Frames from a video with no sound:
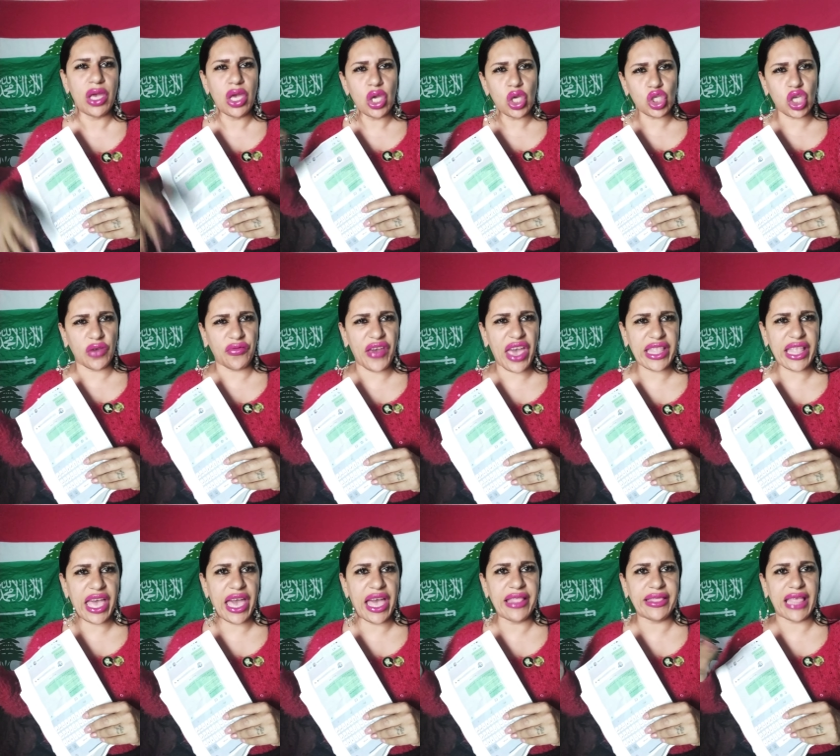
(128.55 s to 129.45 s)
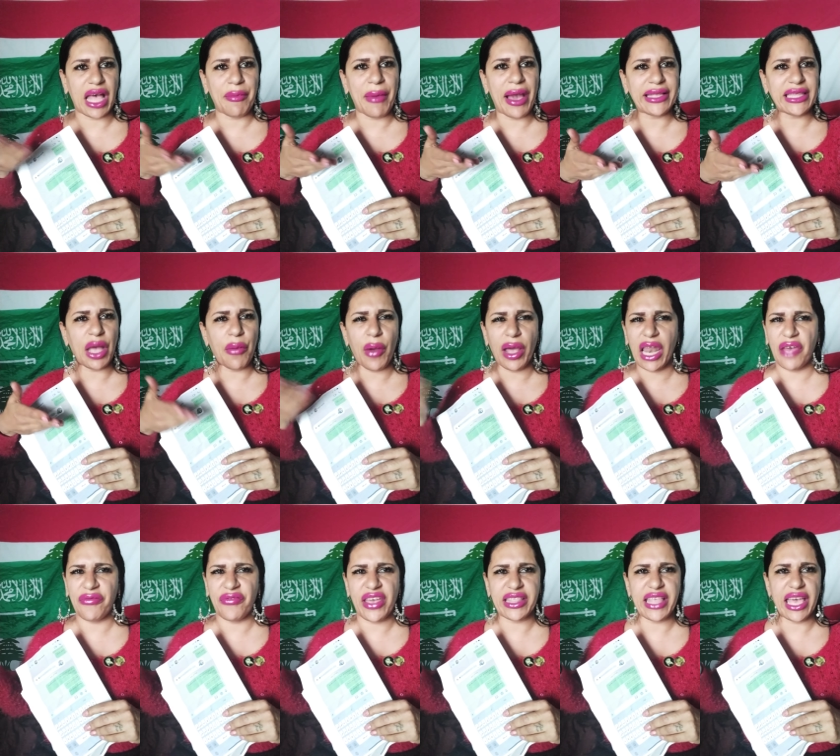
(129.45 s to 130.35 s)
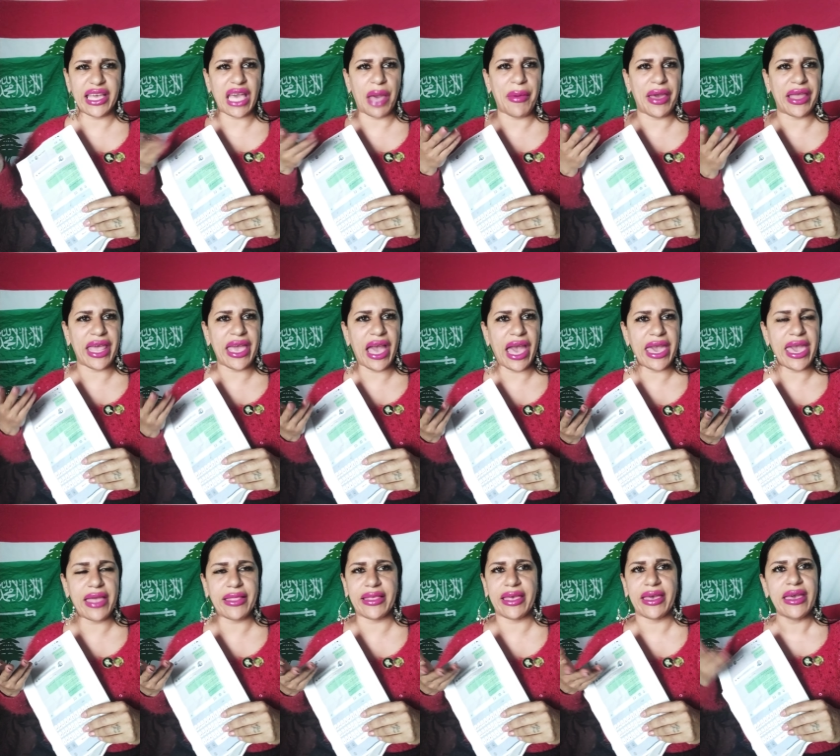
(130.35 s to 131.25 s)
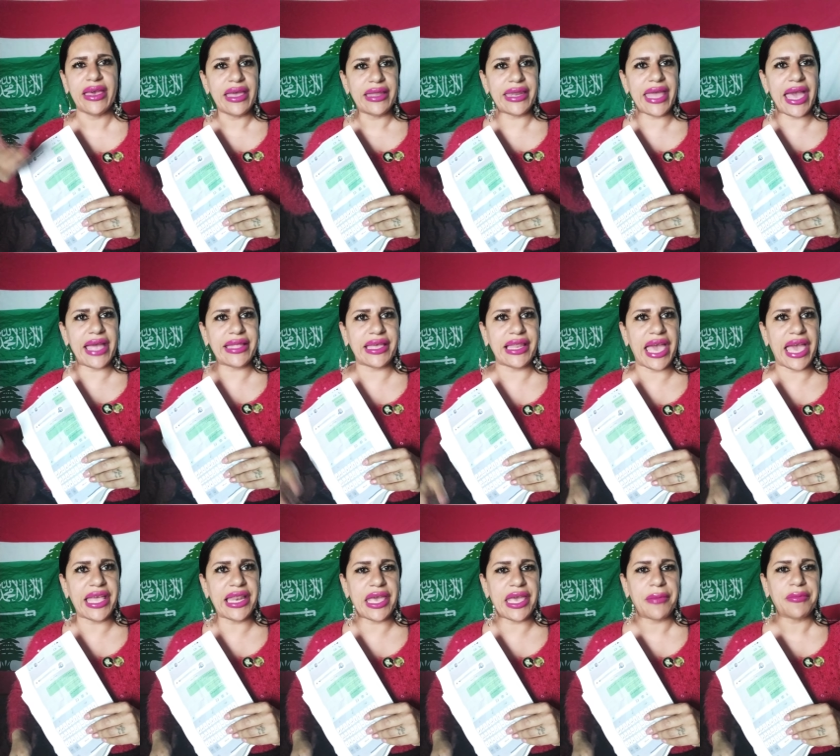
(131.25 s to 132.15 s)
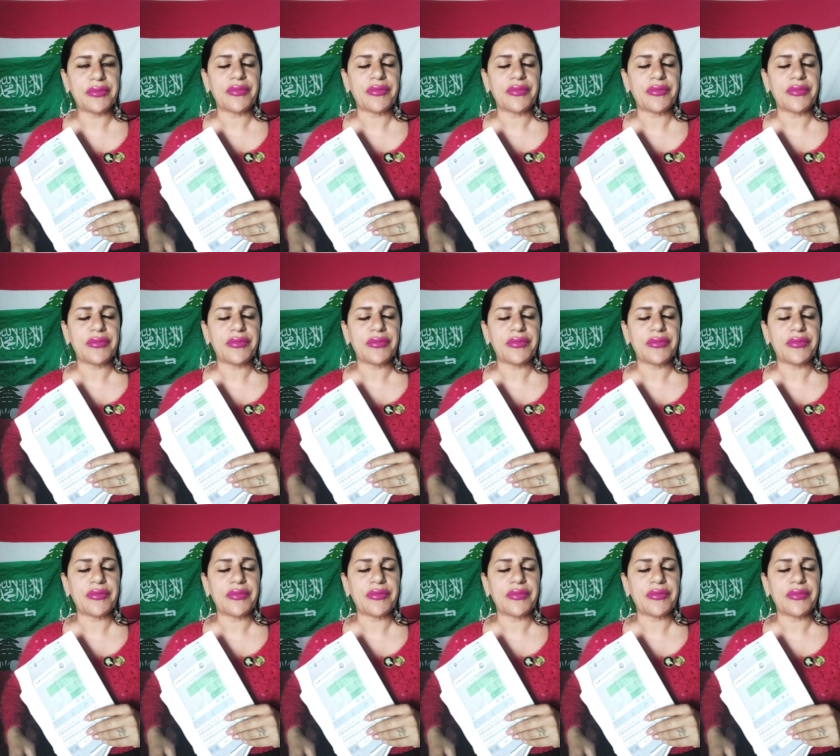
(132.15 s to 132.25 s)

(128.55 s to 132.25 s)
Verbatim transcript: شو فاتح انت مكتب ولا فاتح كباريه حياتي نادي ليلي